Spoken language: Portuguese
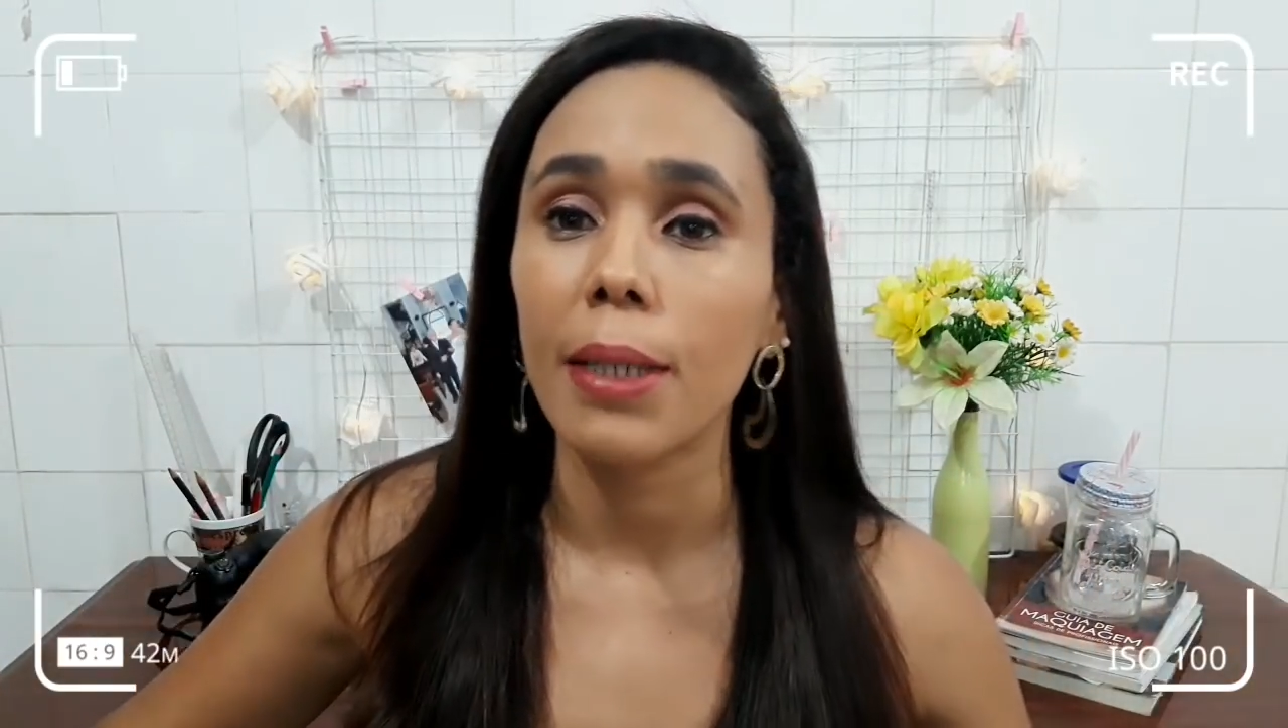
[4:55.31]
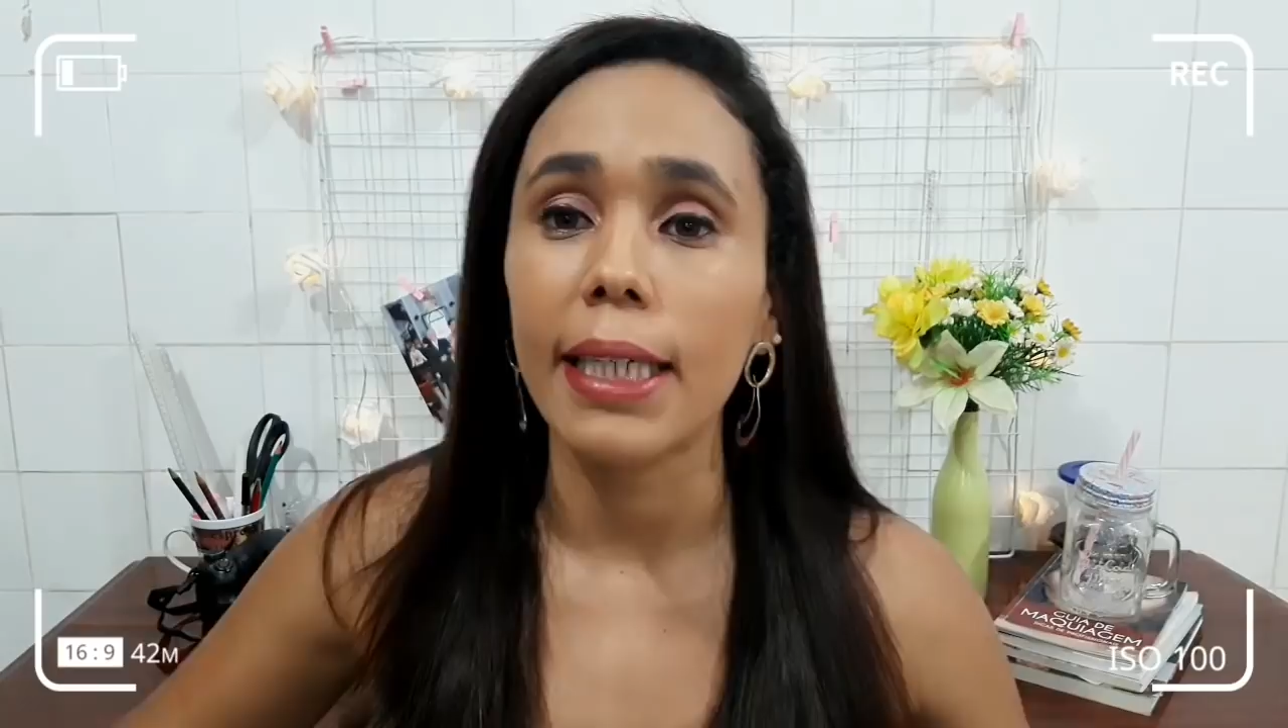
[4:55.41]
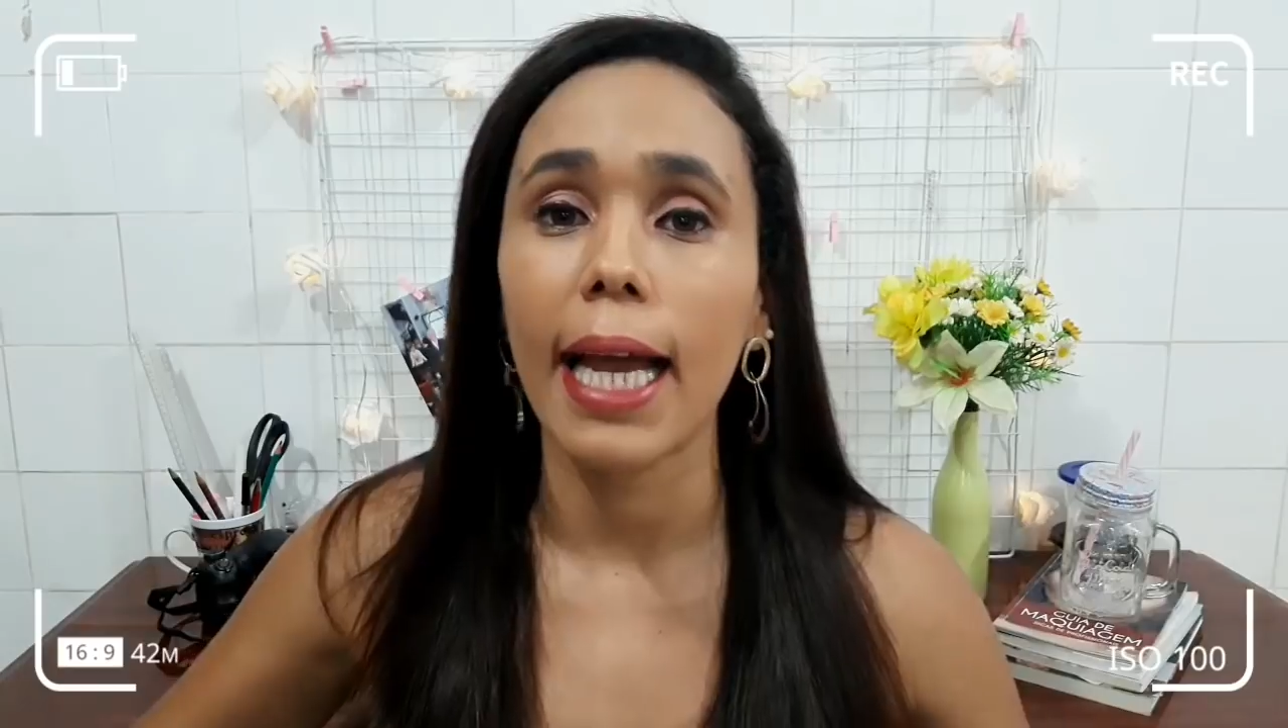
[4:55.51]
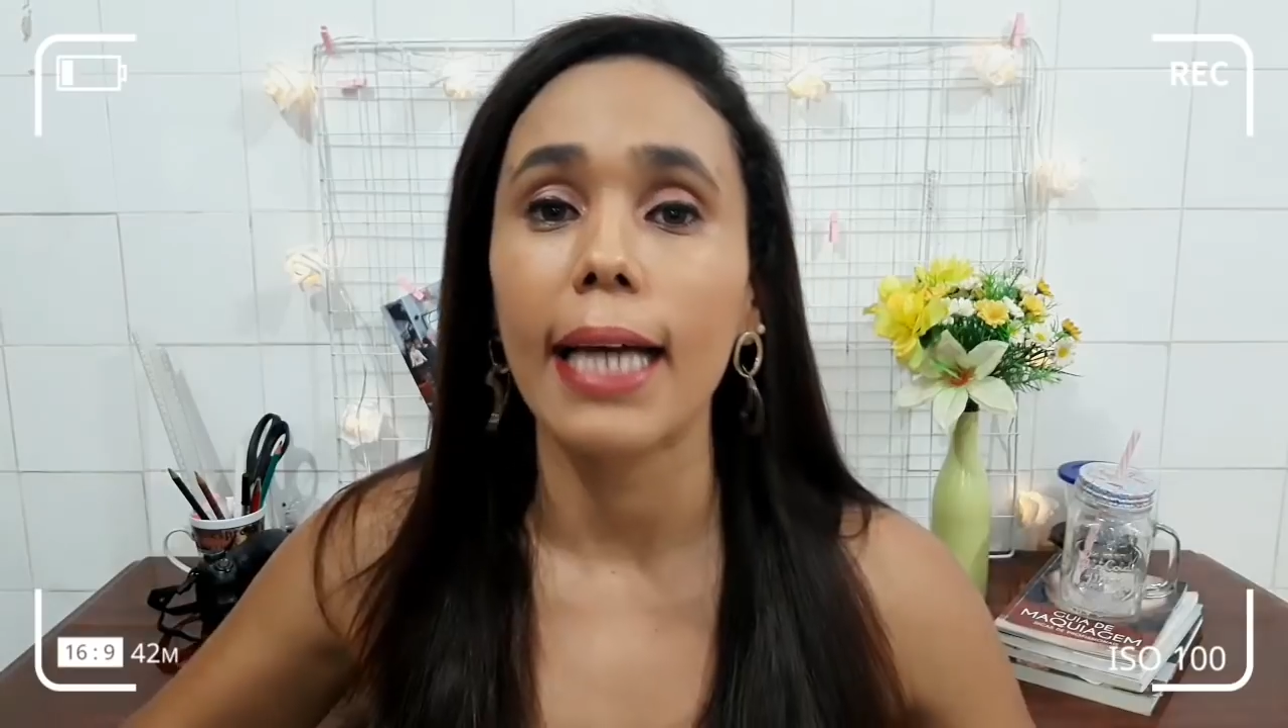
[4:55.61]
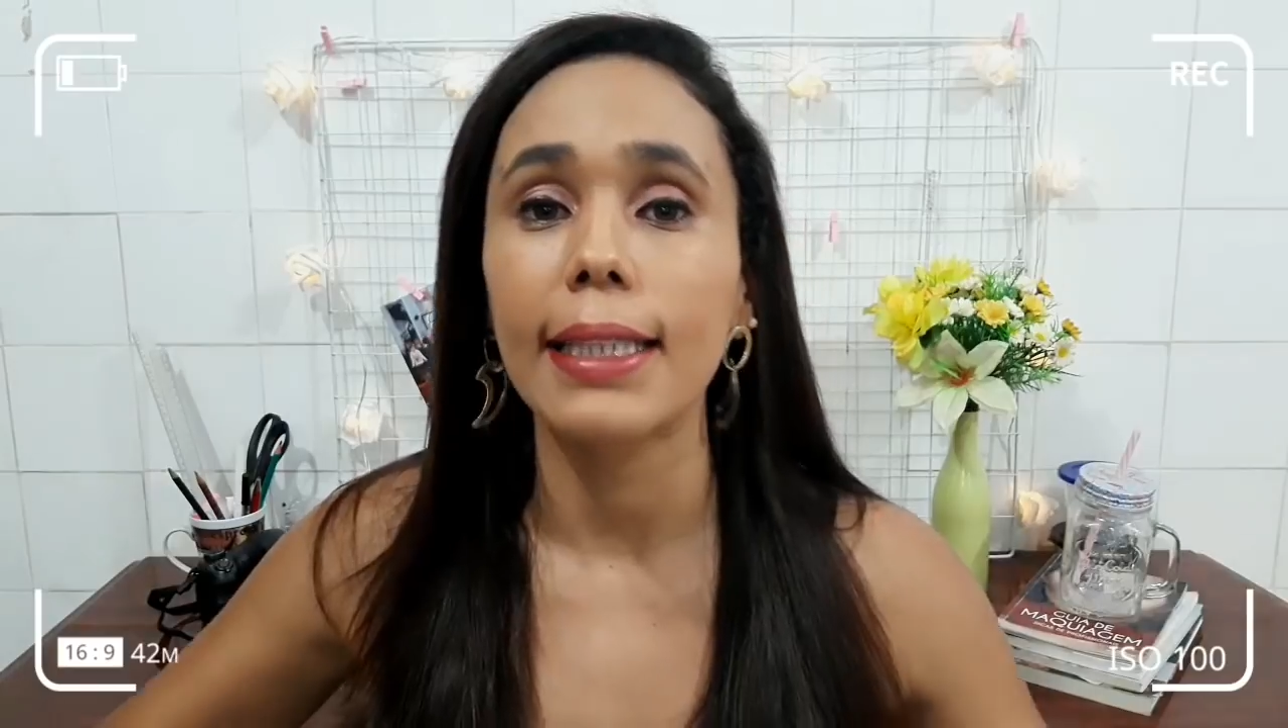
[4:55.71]
pra
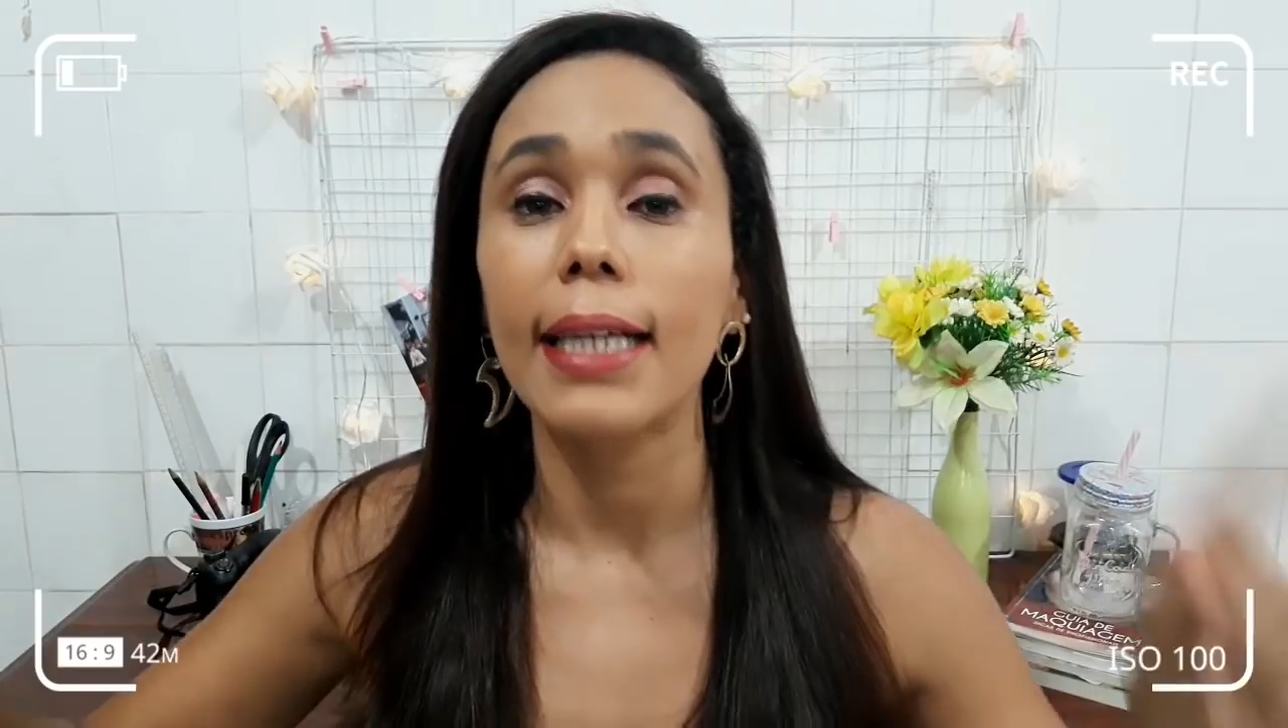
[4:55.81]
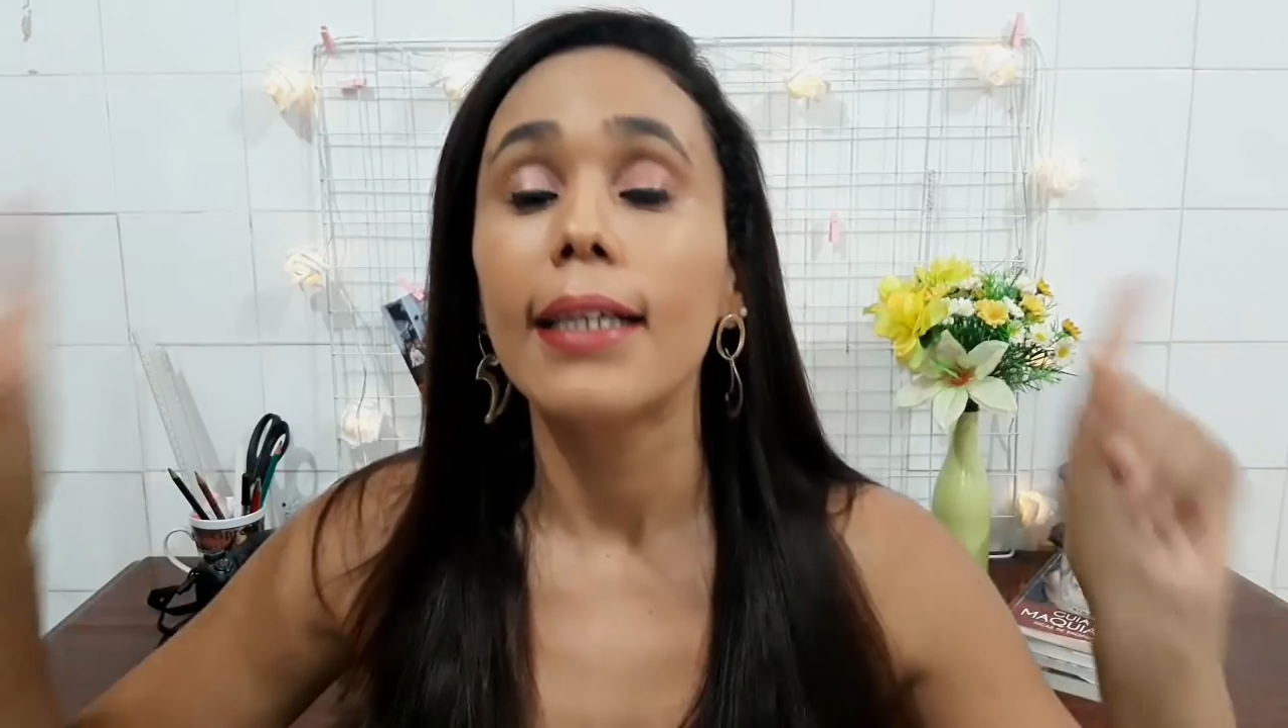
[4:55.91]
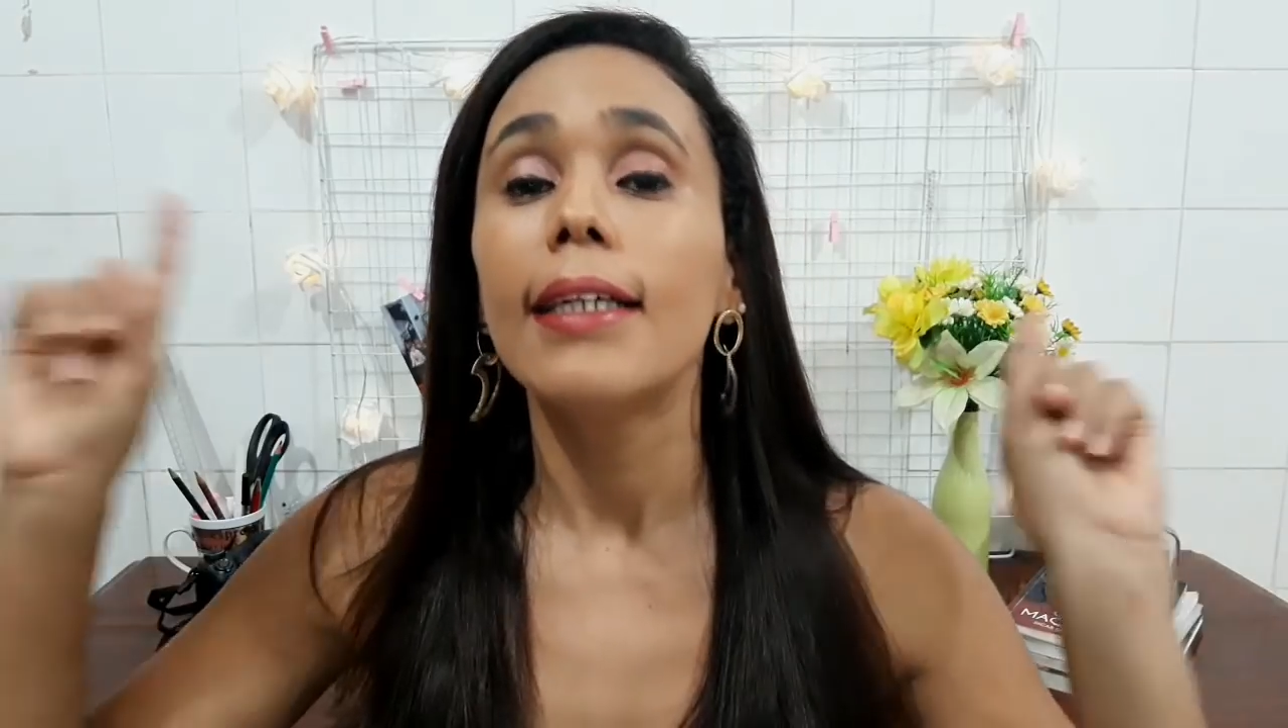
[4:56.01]
nada.